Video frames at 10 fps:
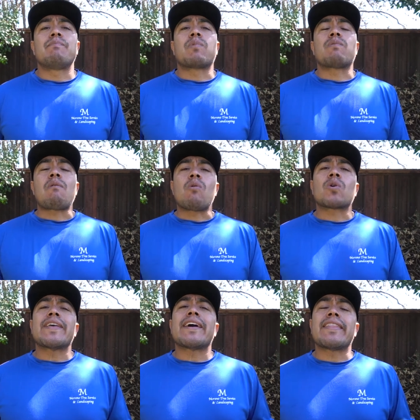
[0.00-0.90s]
por
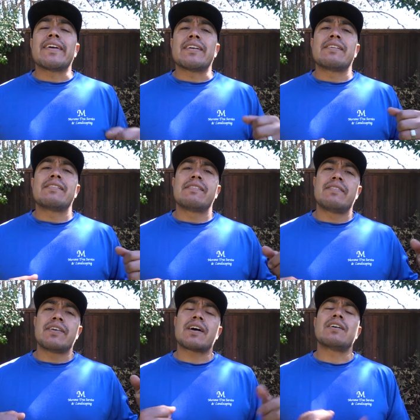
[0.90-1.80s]
favor, deja de,
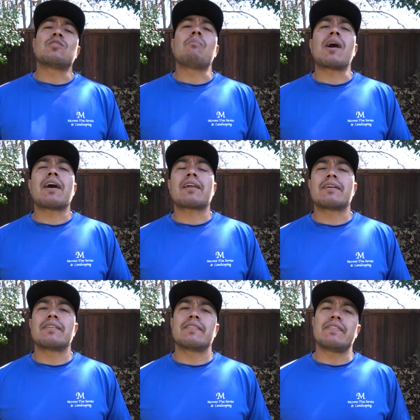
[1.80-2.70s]
deja de tomar,
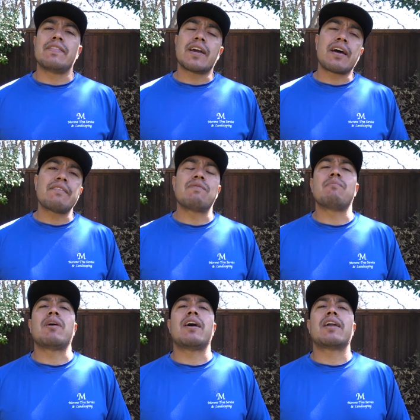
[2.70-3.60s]
deja de
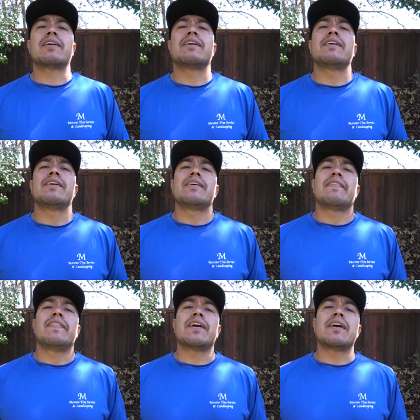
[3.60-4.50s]
fumar,
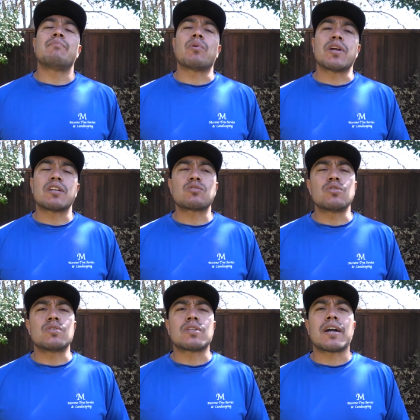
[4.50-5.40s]
deja de poner eso
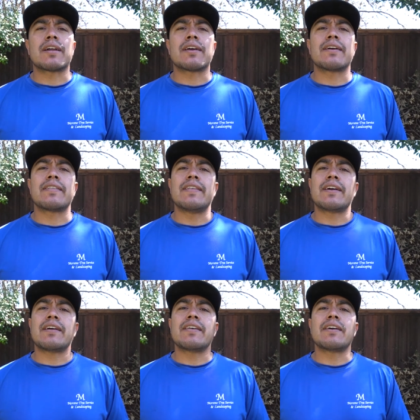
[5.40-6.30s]
en tu sangre,
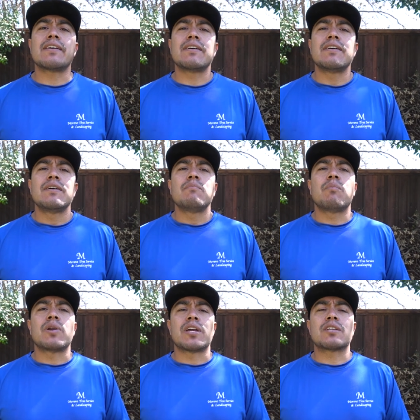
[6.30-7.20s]
deja de
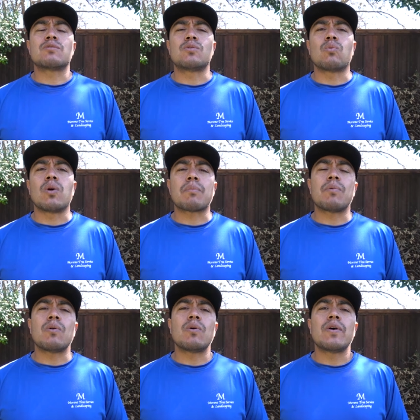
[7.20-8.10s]
poner eso en tu
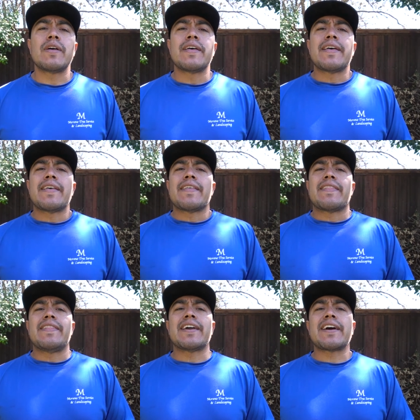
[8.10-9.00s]
cuerpo,
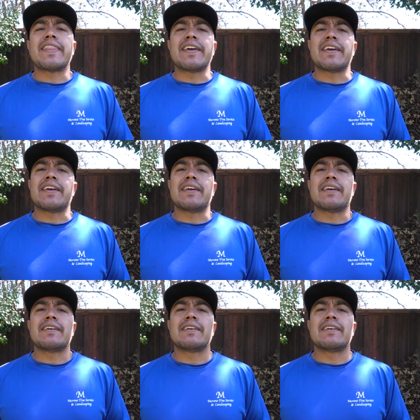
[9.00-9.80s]
deja de